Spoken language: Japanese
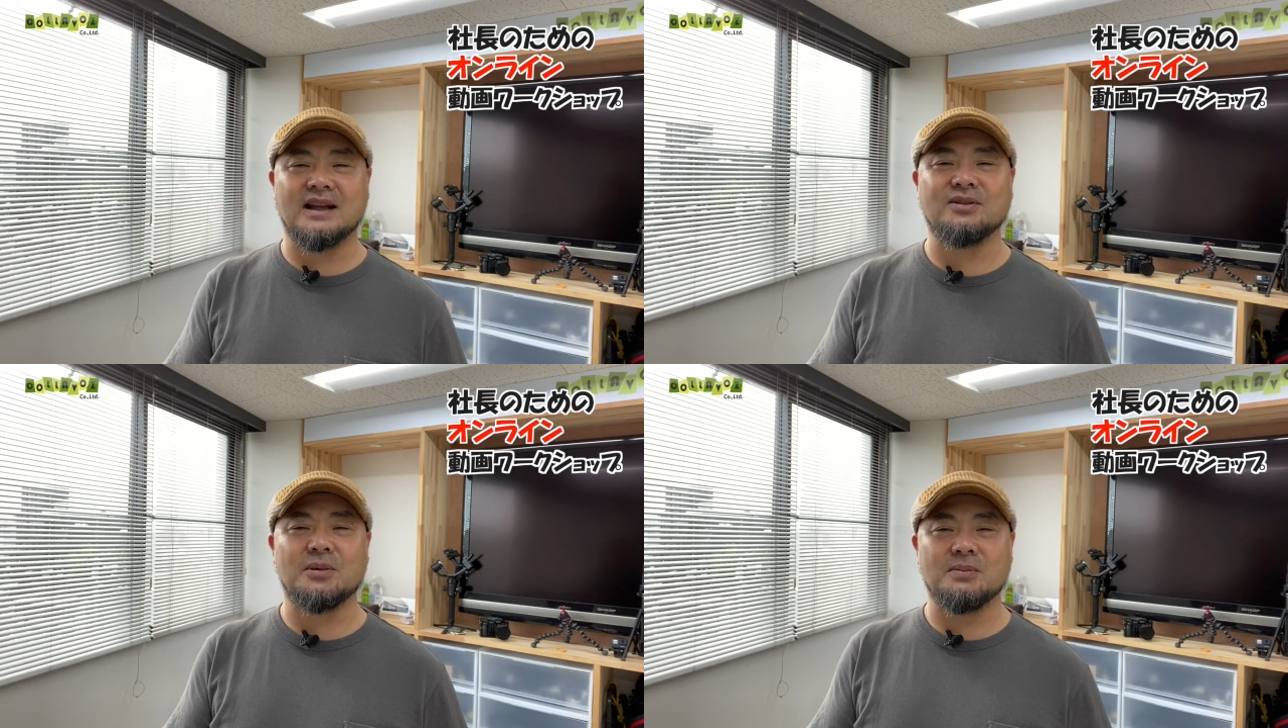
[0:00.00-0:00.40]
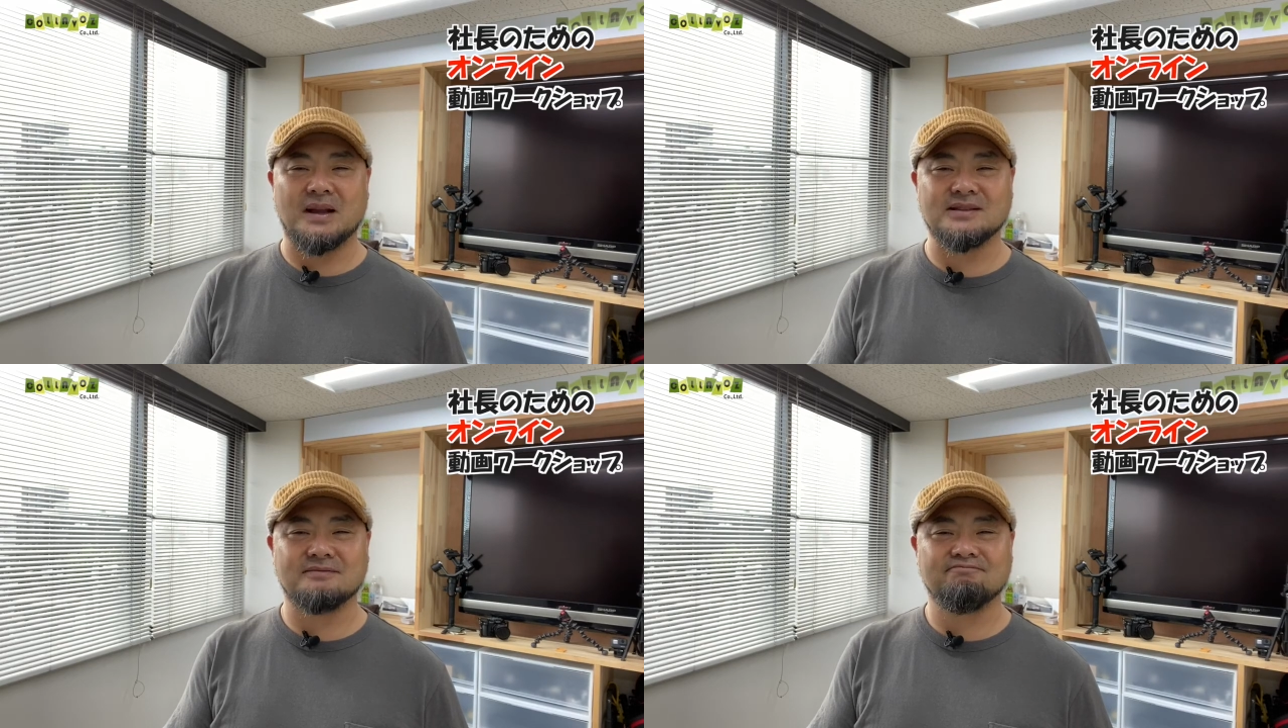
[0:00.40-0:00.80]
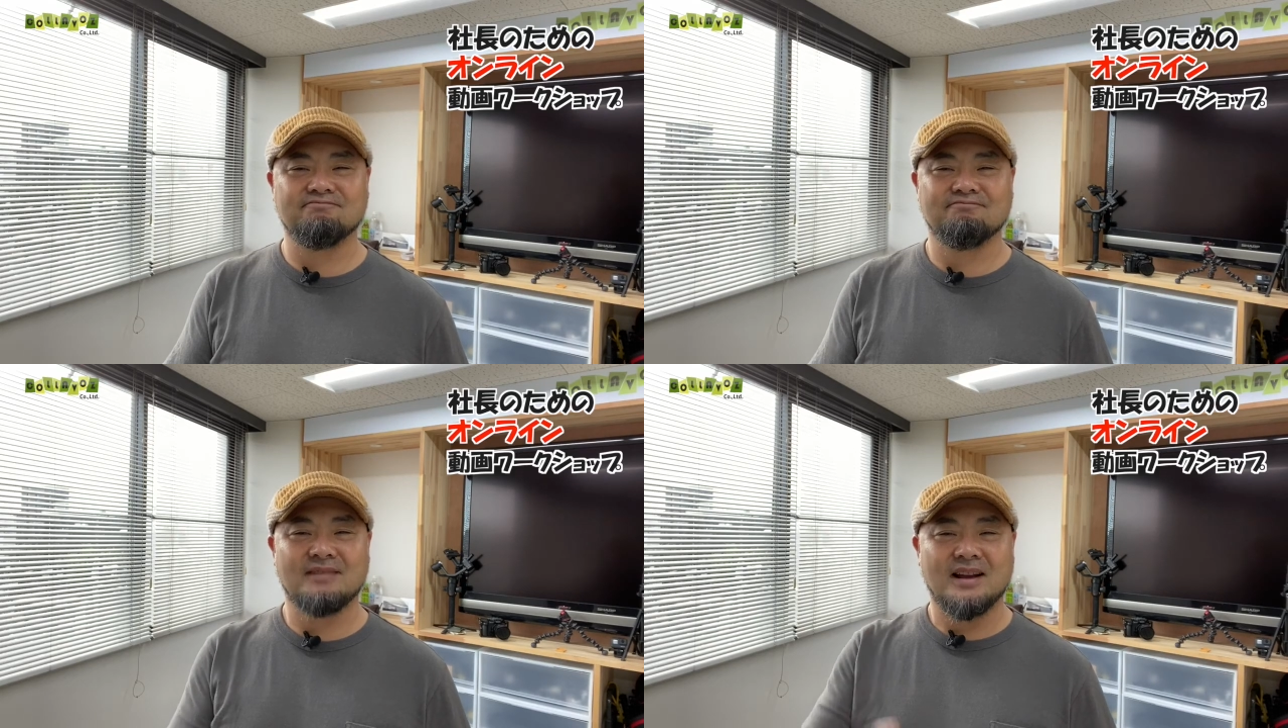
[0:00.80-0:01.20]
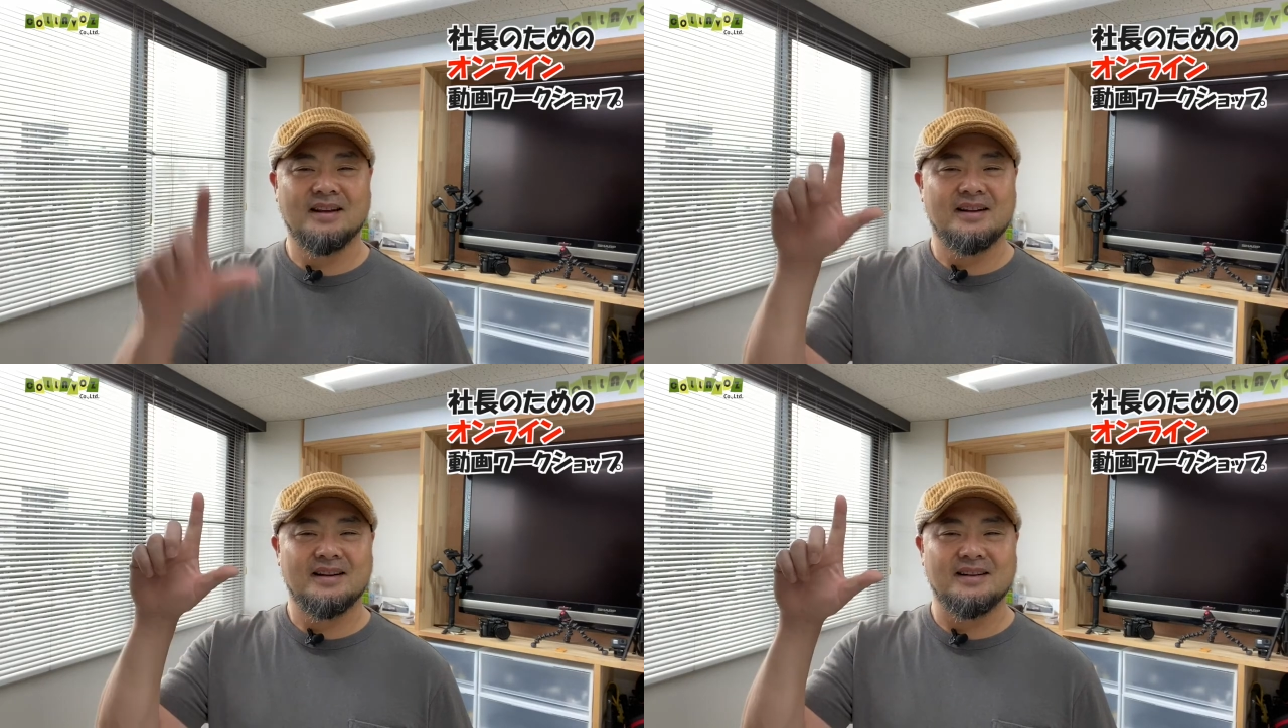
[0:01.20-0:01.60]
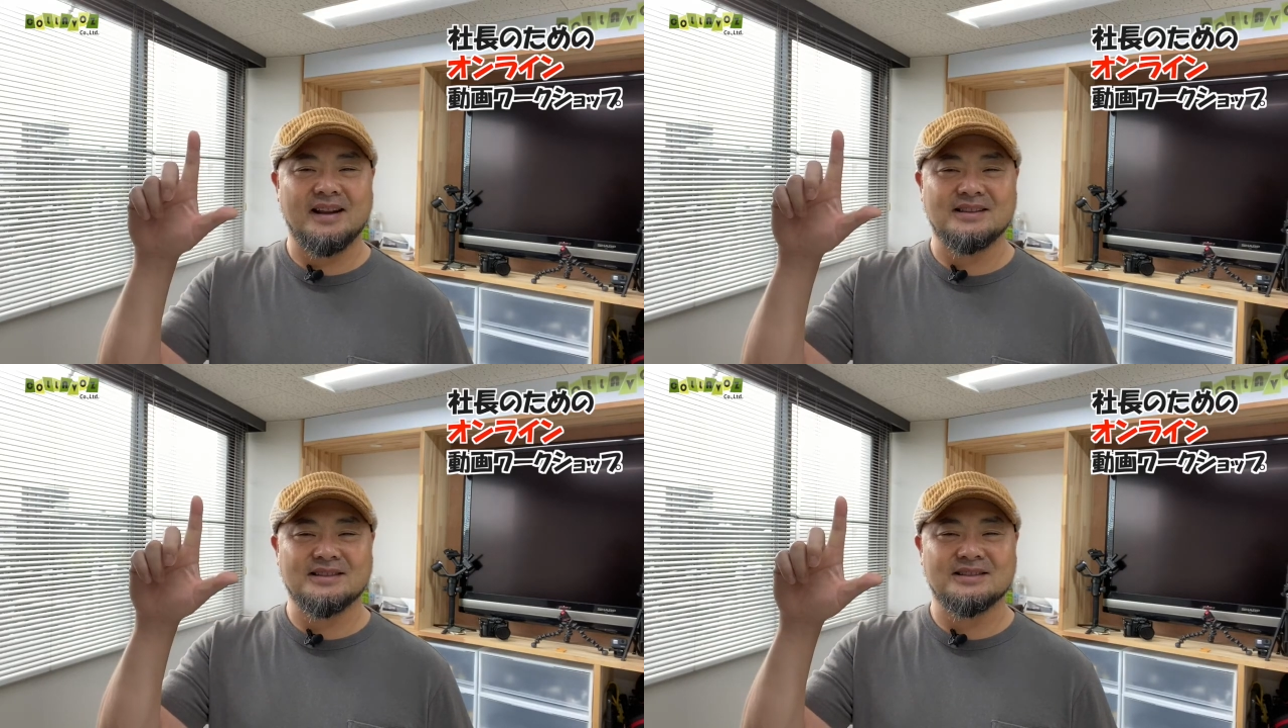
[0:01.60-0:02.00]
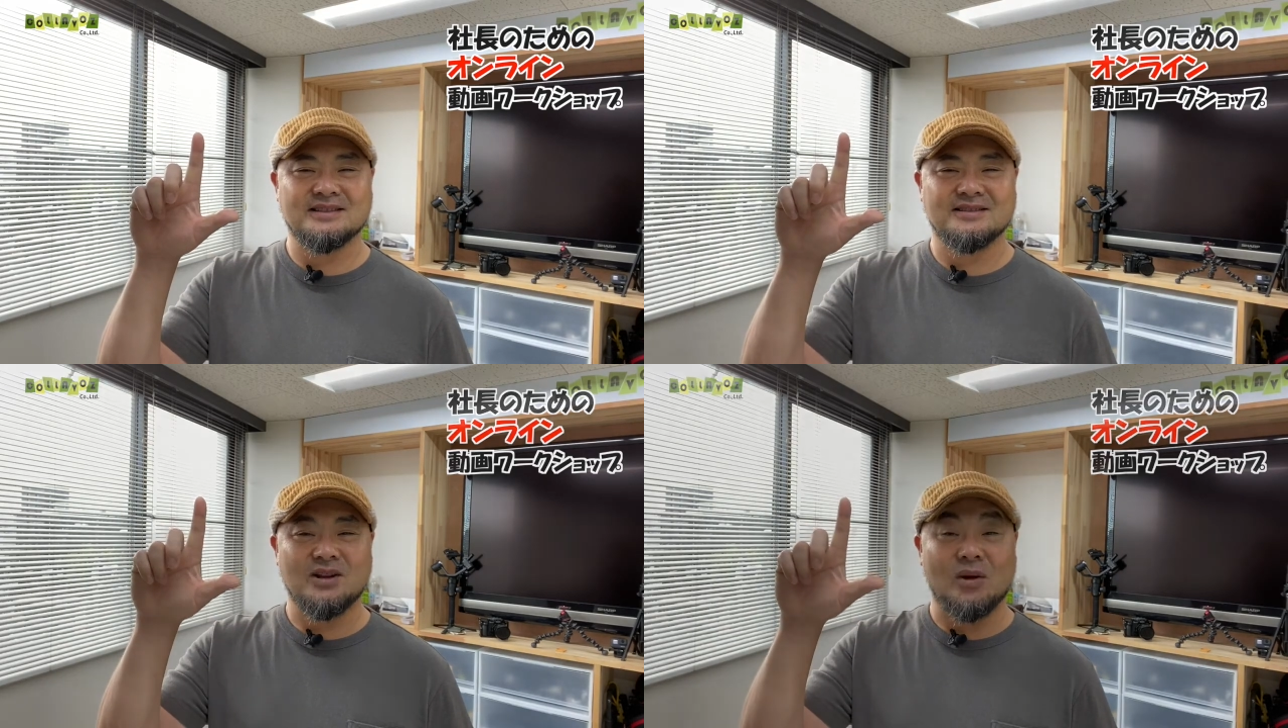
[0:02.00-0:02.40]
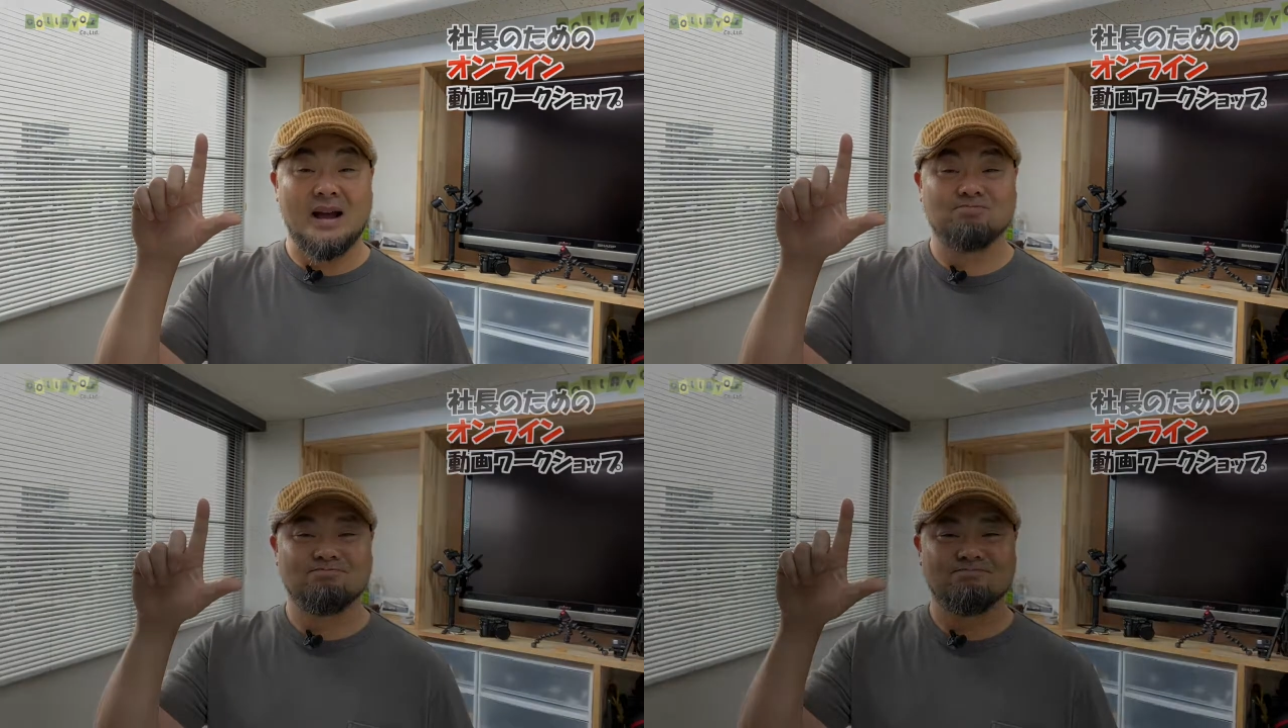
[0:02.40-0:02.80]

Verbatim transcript: いと思います。レッツ動画。